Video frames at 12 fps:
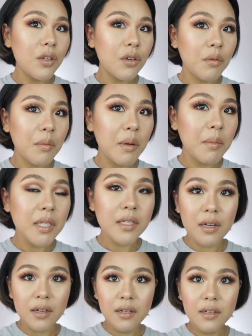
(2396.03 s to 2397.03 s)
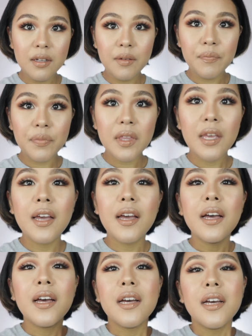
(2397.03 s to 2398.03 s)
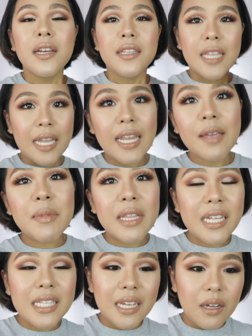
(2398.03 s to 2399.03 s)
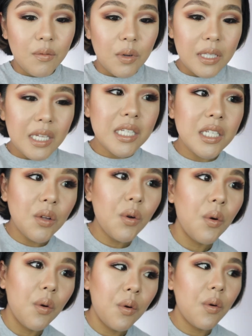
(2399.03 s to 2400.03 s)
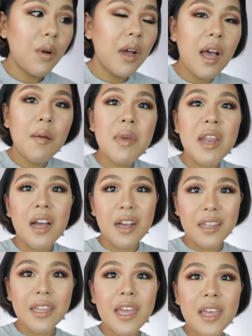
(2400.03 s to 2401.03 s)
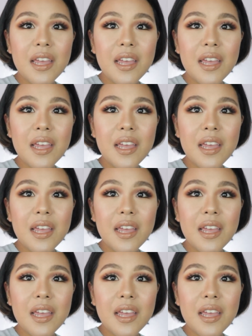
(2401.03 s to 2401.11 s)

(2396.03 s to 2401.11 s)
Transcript: よく見えますか？でね、皆さん、私のカメラが